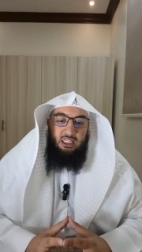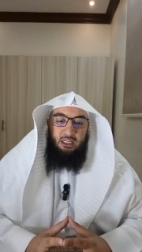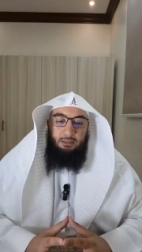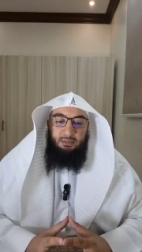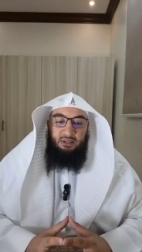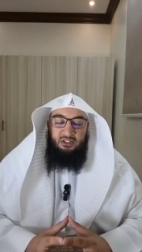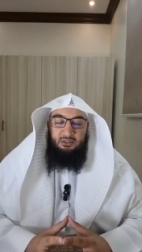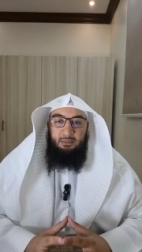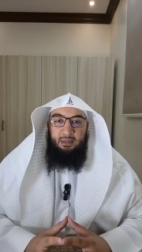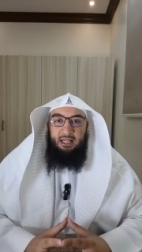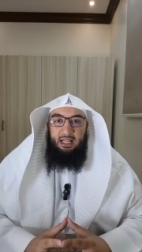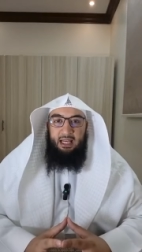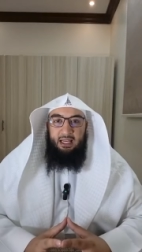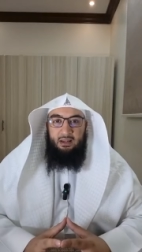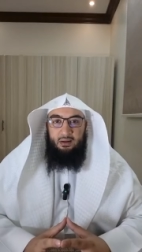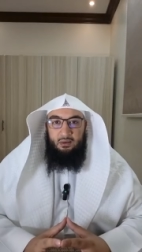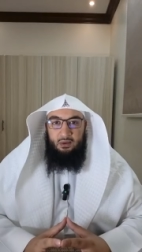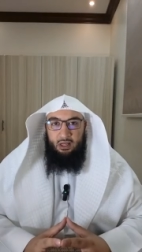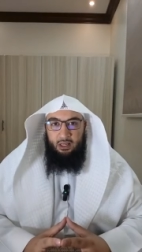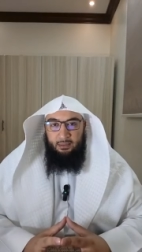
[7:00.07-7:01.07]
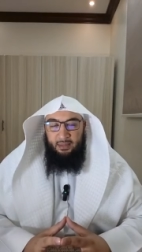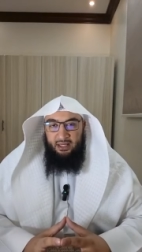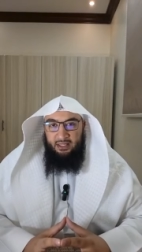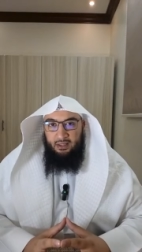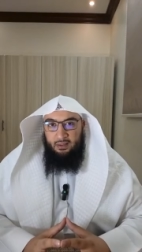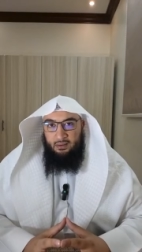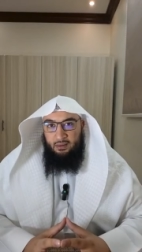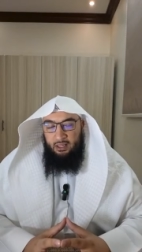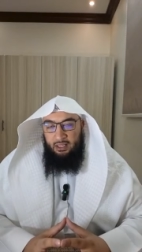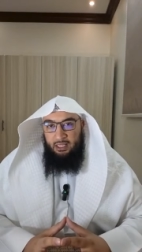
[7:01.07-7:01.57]
qui dit Bismillahir
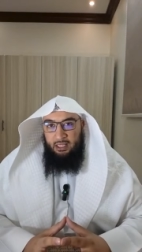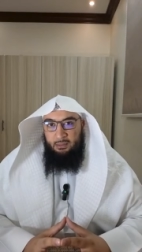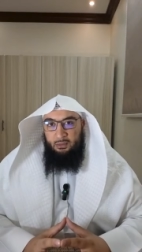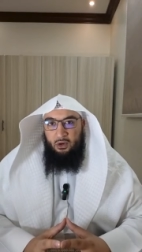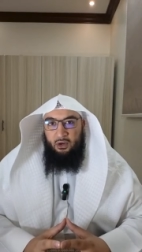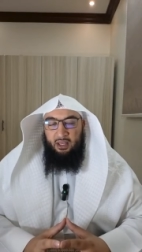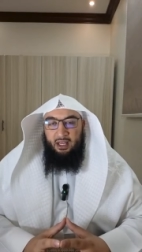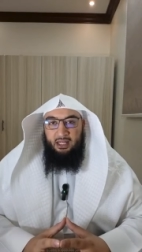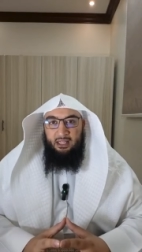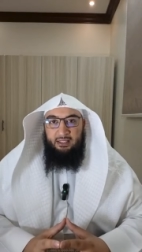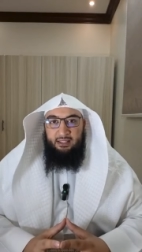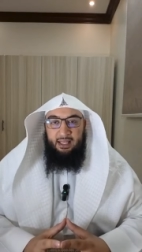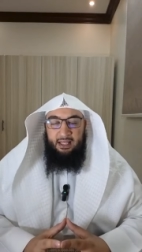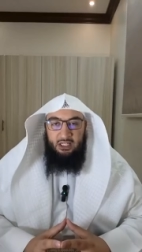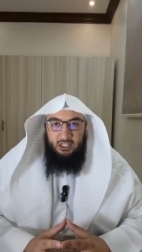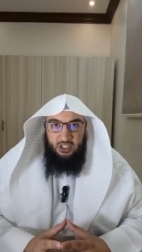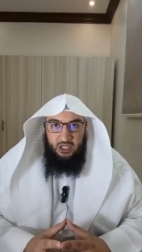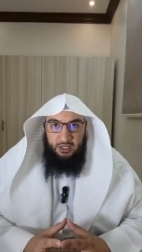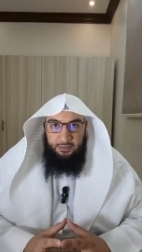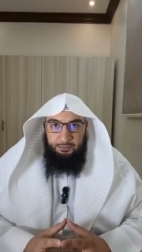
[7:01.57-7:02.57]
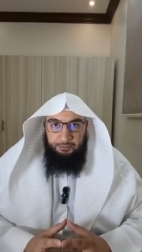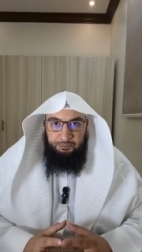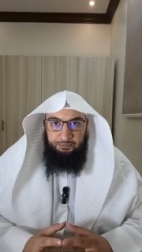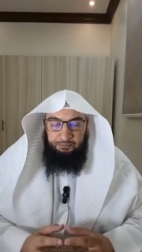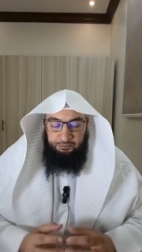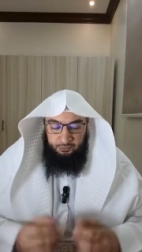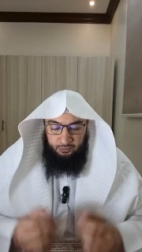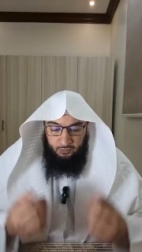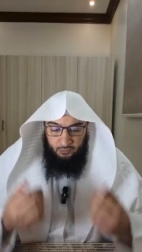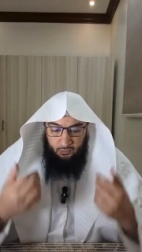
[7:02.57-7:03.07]
Rahim, en réalité, il dit,
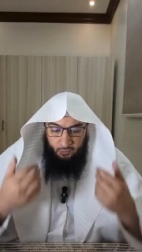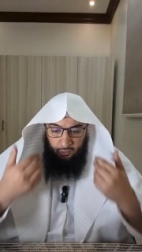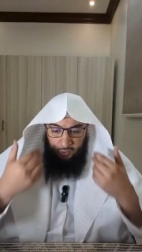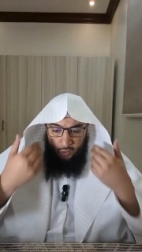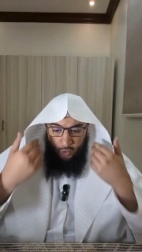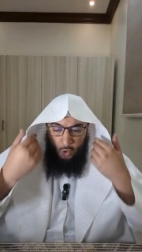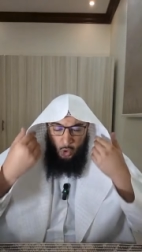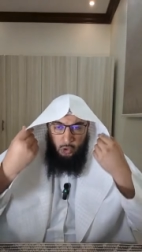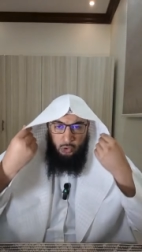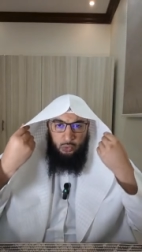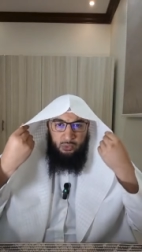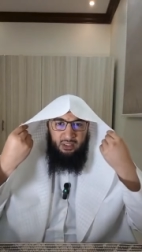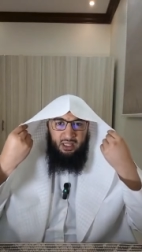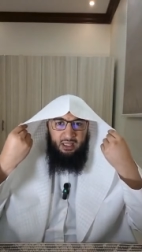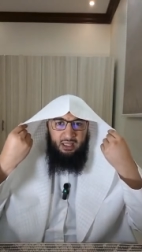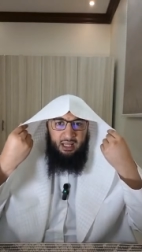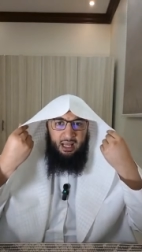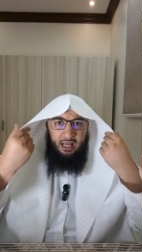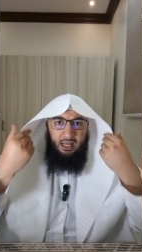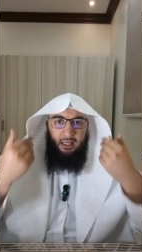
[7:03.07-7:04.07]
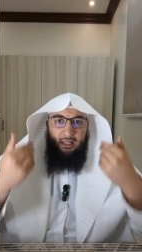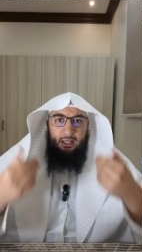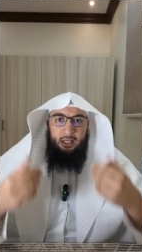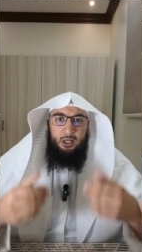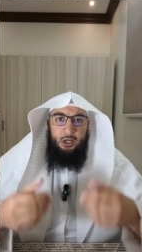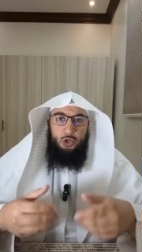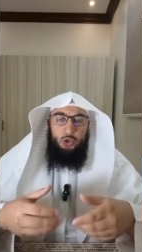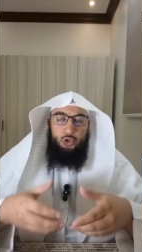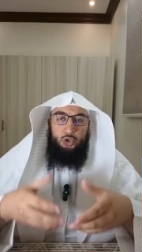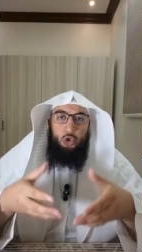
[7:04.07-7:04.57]
au nom d'Allah,
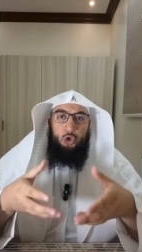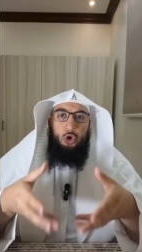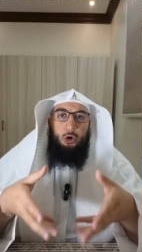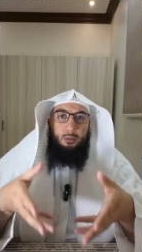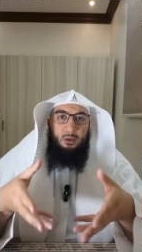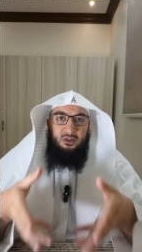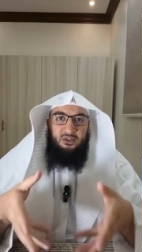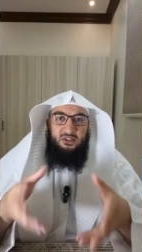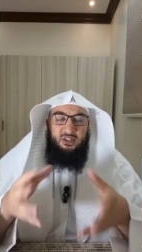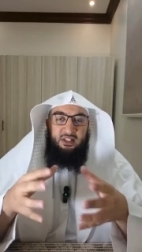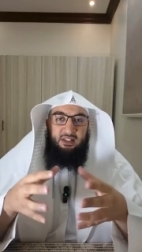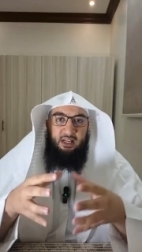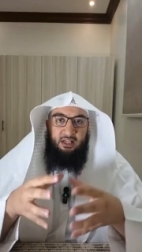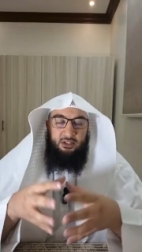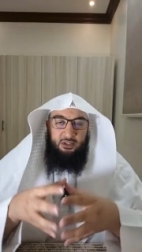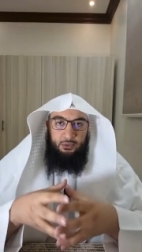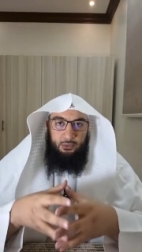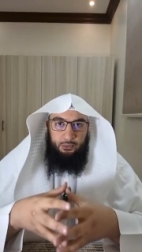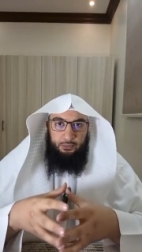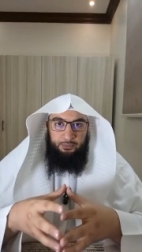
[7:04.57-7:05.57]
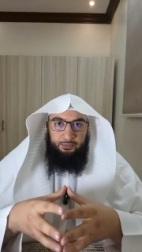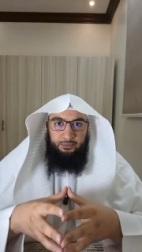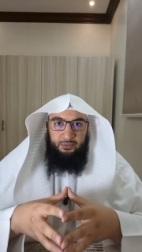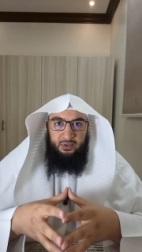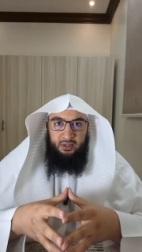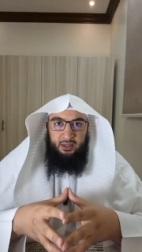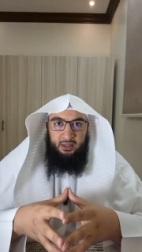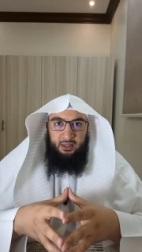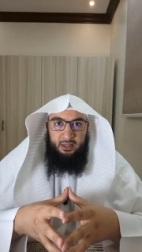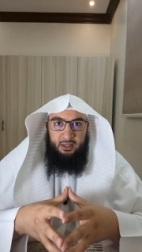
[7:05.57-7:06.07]
je commence cette action.
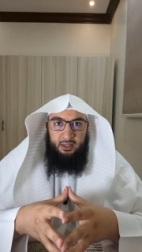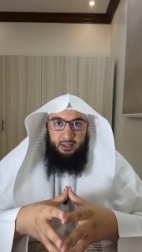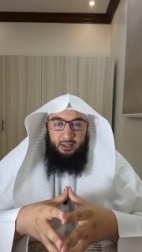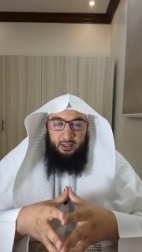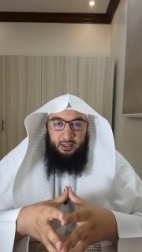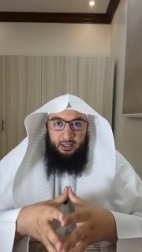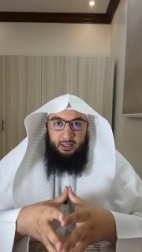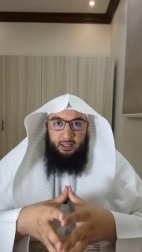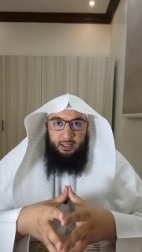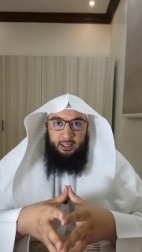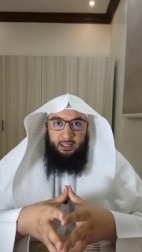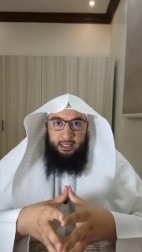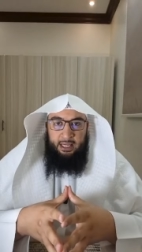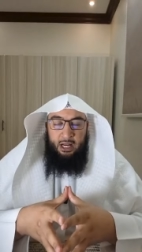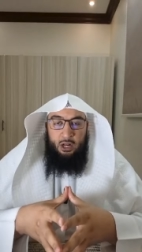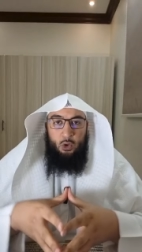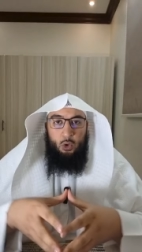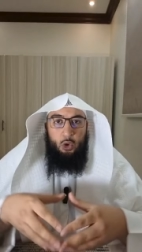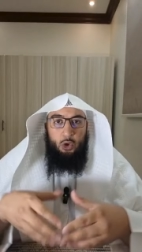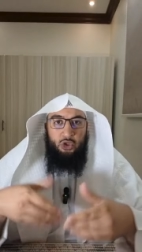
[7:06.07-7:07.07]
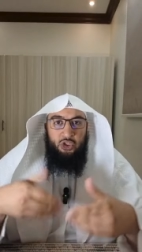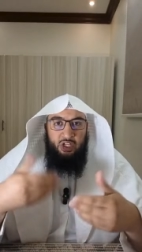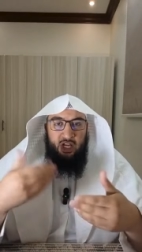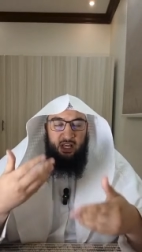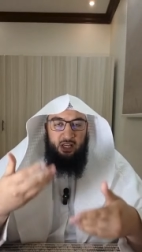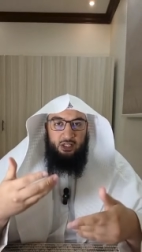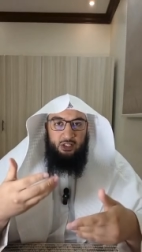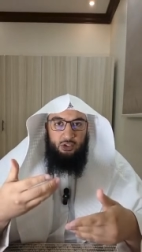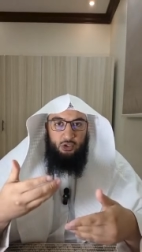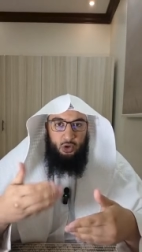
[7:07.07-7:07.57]
Il
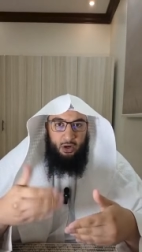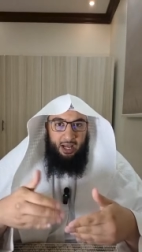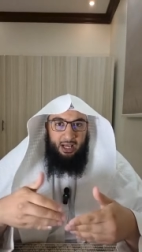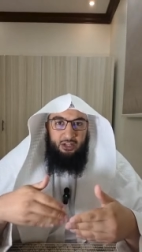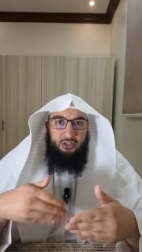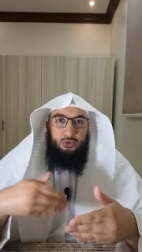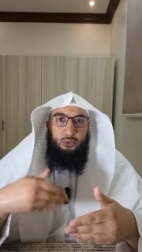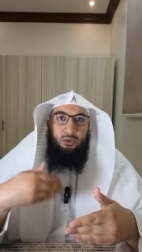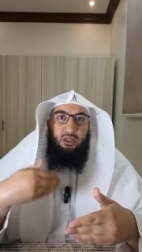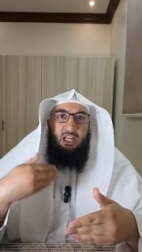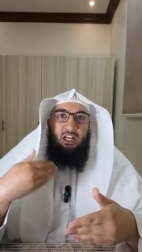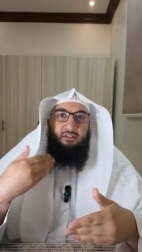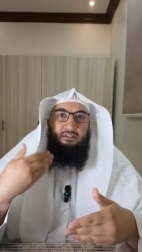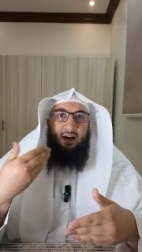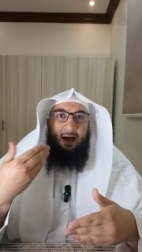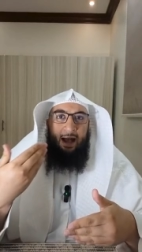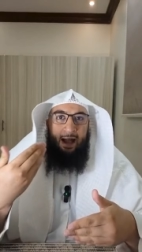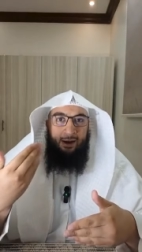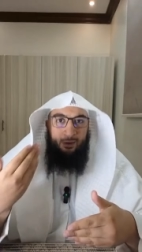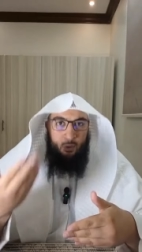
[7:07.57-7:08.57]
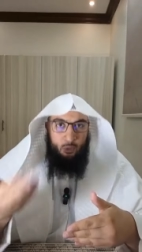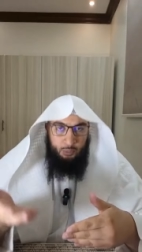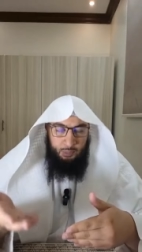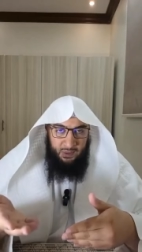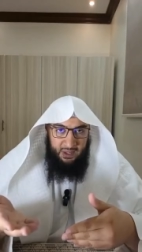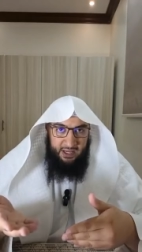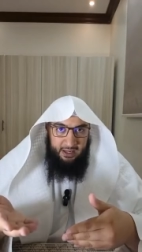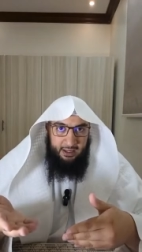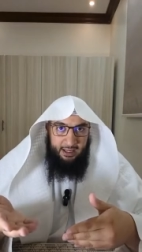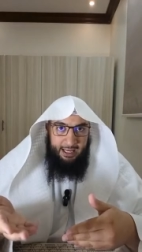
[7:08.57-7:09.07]
recherche dans l'action qu'il va
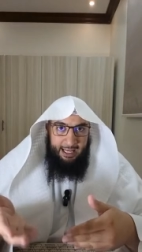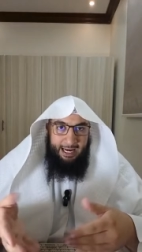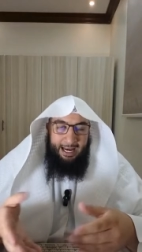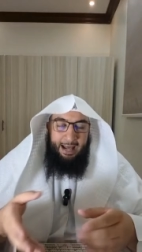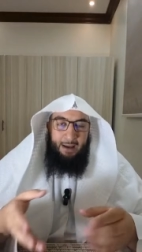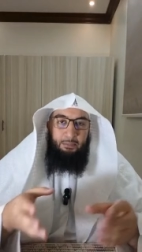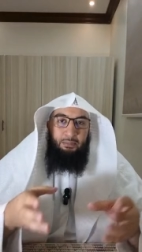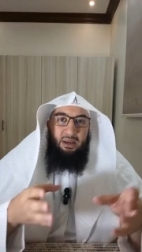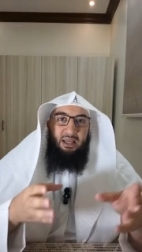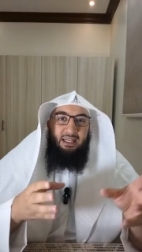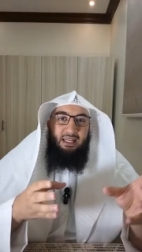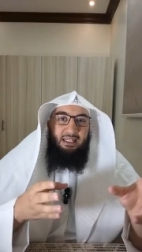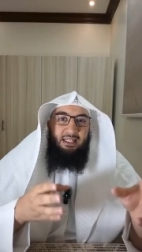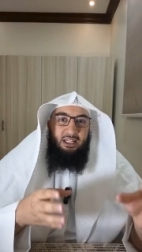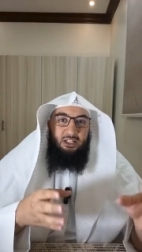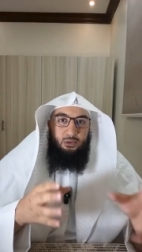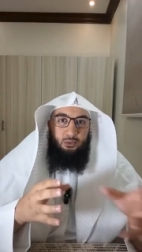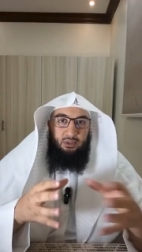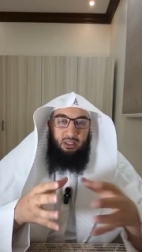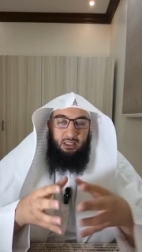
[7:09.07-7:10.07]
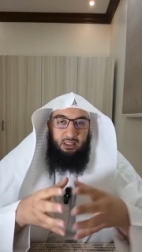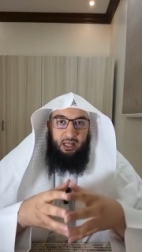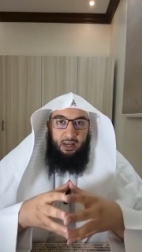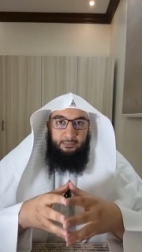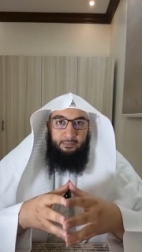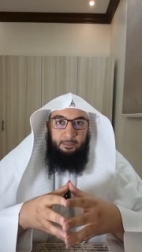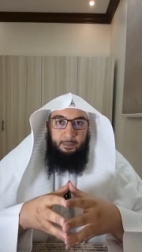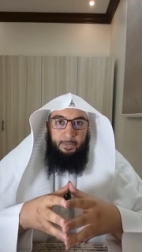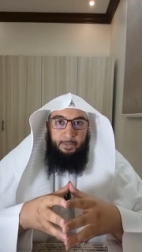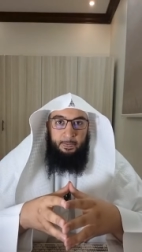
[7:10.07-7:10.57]
accomplir la bénédiction
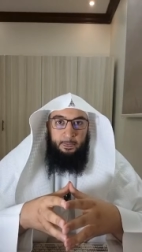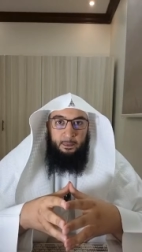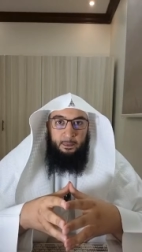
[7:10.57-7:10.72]
d'Allah.